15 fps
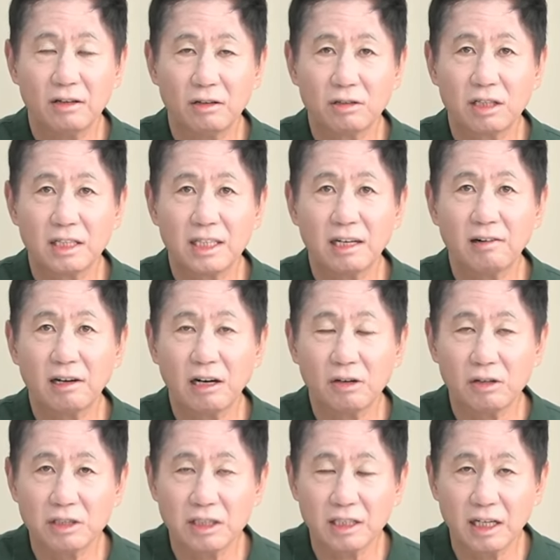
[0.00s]
어떻게 생활할
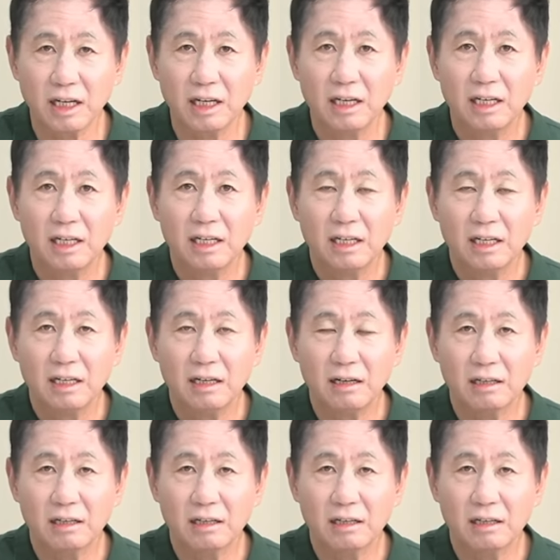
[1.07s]
것인가. 어,